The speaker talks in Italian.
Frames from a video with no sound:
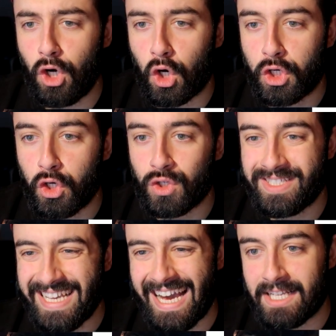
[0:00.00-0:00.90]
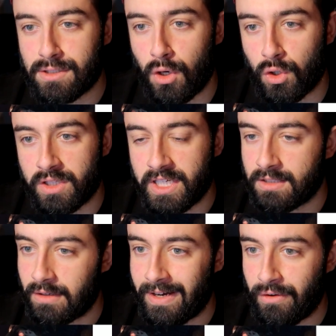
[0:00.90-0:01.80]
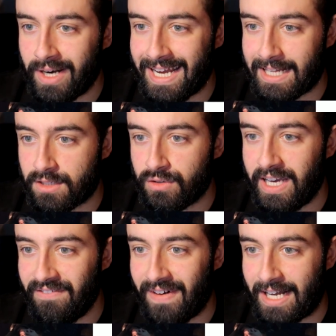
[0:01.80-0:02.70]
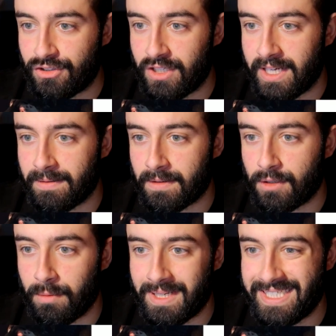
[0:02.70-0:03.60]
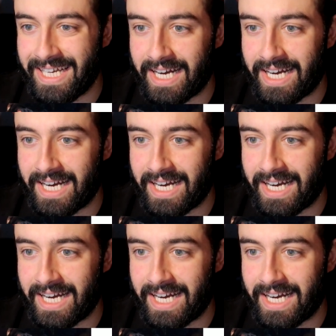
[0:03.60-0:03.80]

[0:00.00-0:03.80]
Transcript: Tokyo, se hai soldi, trovare un ragazzo è facile come si